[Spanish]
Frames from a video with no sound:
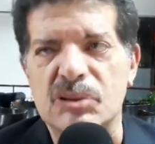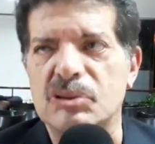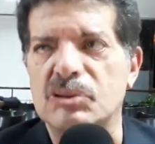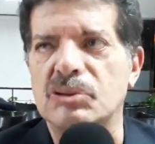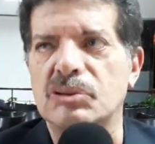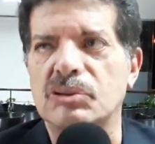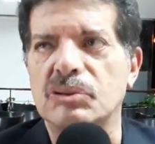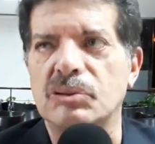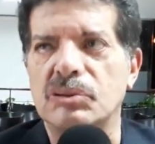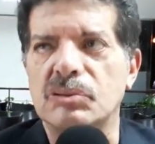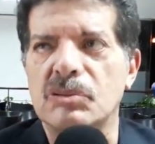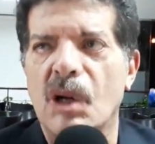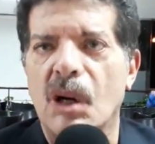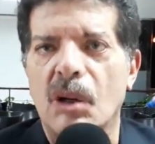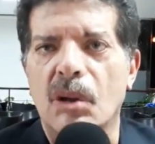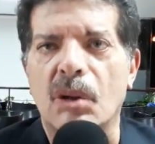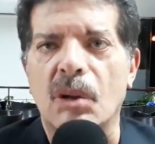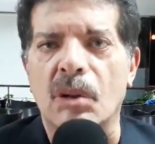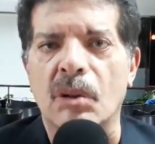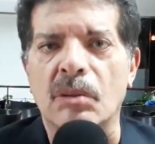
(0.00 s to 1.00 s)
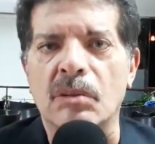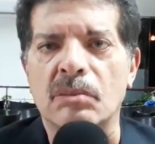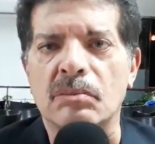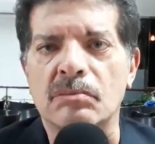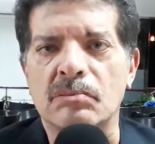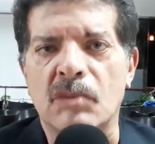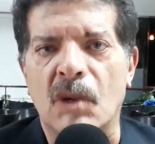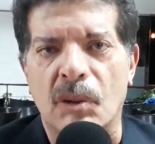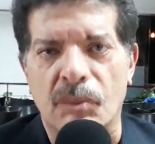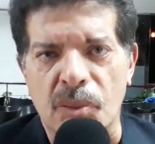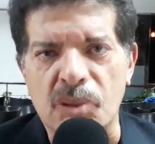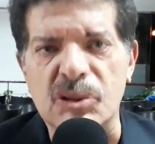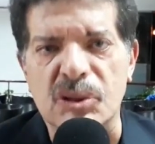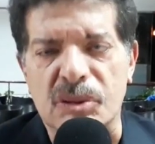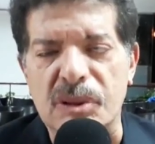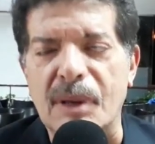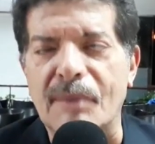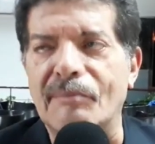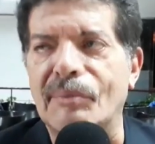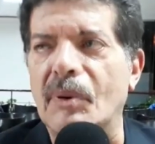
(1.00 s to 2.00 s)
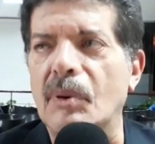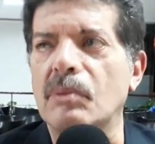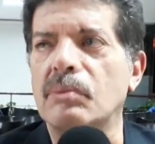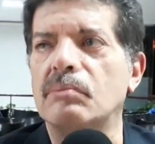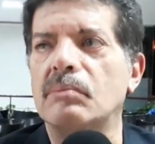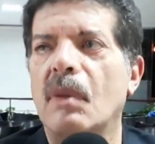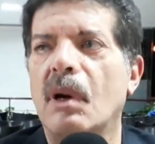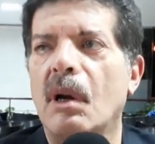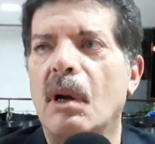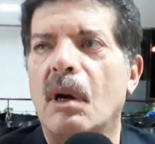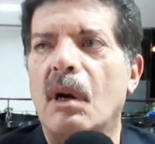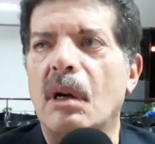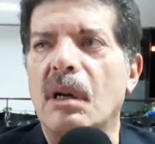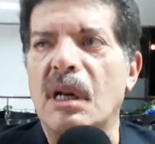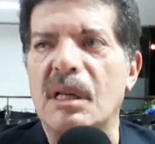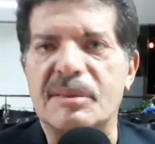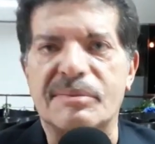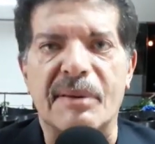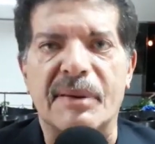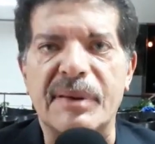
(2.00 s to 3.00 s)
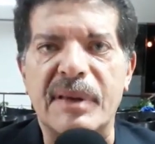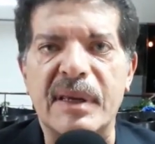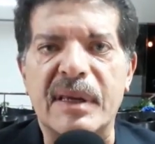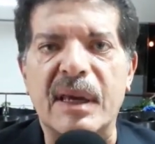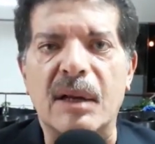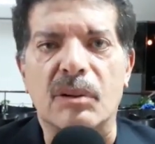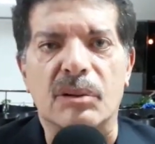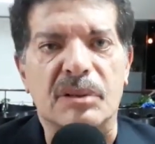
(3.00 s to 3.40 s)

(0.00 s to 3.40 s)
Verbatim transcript: mandé libretos con mucho tiempo,